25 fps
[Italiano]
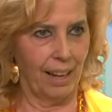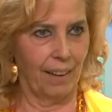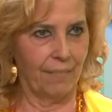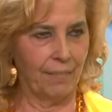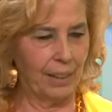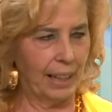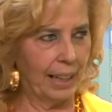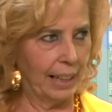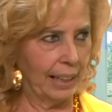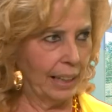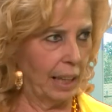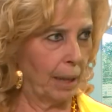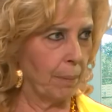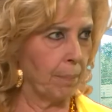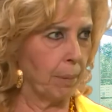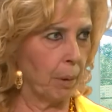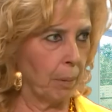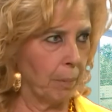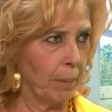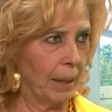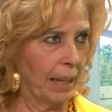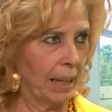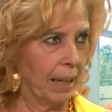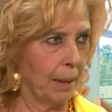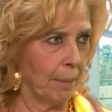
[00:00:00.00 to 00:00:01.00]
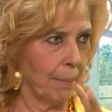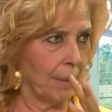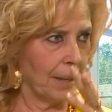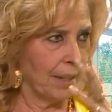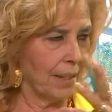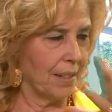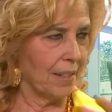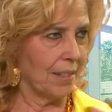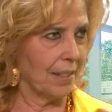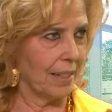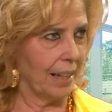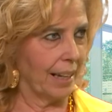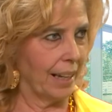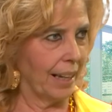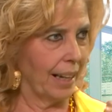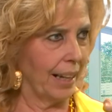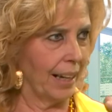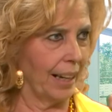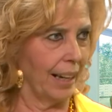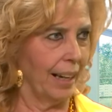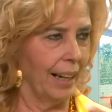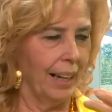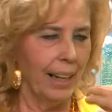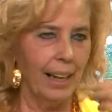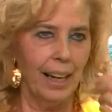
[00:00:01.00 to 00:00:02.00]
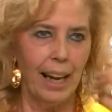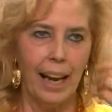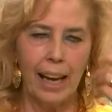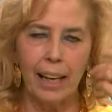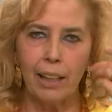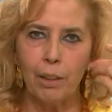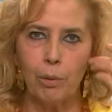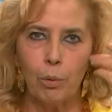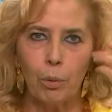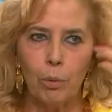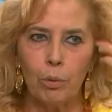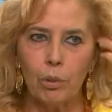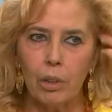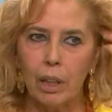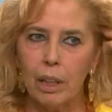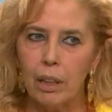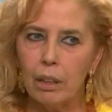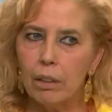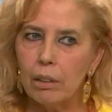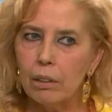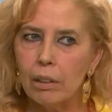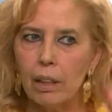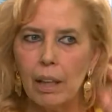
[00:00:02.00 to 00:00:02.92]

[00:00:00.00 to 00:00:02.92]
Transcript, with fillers: avere dei problemi se è in un eh,